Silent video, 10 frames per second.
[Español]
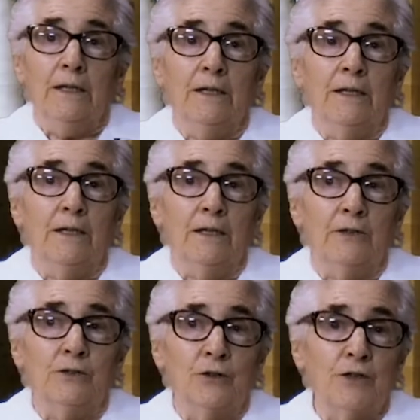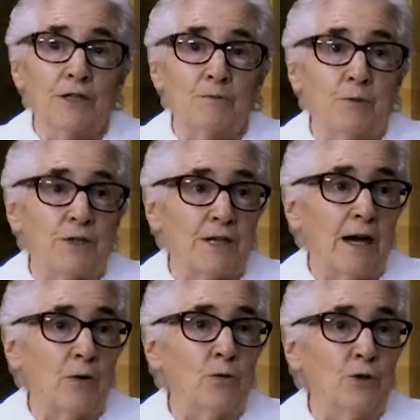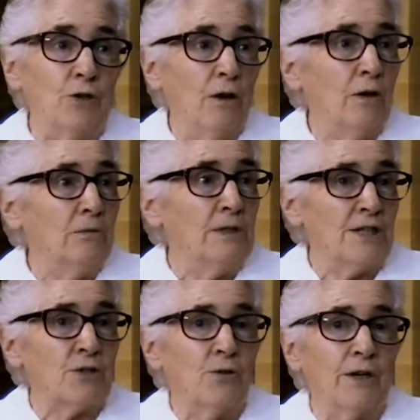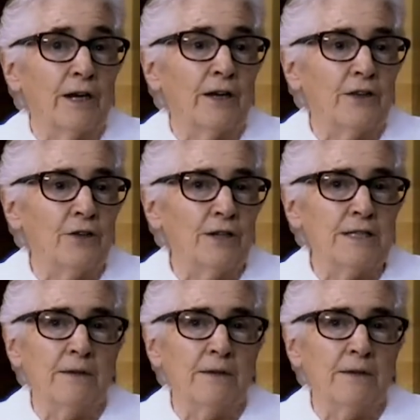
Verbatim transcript: Y entonces pues acudió a unas congregaciones